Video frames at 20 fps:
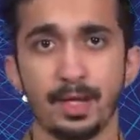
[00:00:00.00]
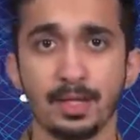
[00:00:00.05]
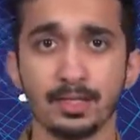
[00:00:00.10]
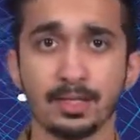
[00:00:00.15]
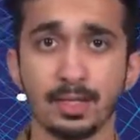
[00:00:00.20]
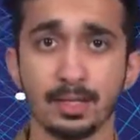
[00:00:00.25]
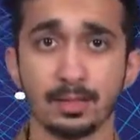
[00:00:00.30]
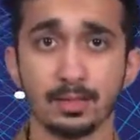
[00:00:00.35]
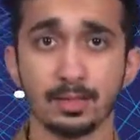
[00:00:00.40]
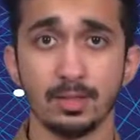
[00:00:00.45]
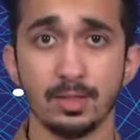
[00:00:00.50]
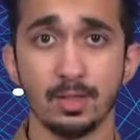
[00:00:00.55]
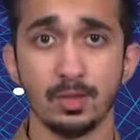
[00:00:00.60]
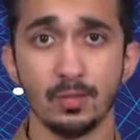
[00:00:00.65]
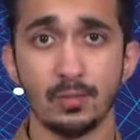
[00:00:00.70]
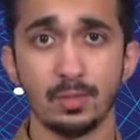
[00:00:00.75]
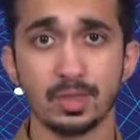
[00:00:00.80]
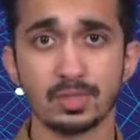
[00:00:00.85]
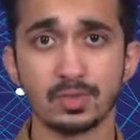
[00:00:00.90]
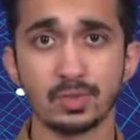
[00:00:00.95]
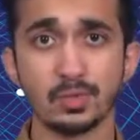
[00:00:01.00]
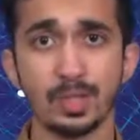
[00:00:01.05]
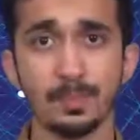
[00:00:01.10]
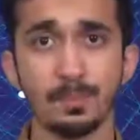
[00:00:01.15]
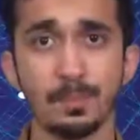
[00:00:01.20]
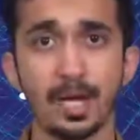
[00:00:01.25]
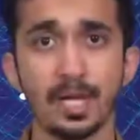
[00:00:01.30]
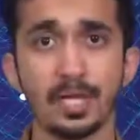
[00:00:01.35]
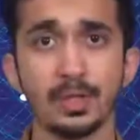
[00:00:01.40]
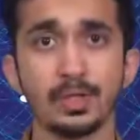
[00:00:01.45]
अर्थात वस्तु ने
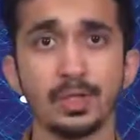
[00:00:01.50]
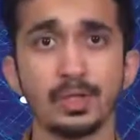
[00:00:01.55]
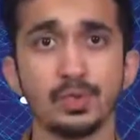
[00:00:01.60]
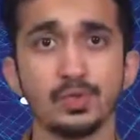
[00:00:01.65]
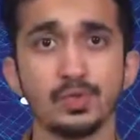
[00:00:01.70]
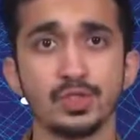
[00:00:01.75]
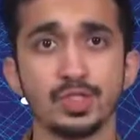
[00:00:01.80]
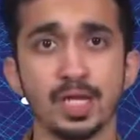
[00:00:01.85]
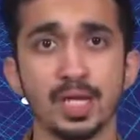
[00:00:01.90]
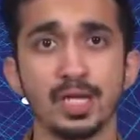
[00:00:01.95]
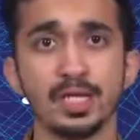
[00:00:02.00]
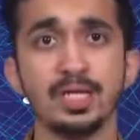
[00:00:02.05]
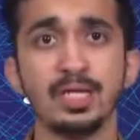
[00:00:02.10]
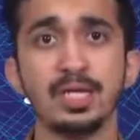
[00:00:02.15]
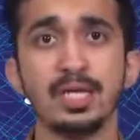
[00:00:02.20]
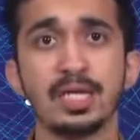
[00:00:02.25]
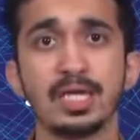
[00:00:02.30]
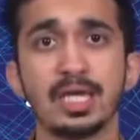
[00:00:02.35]
पाई हुई ऊंचाई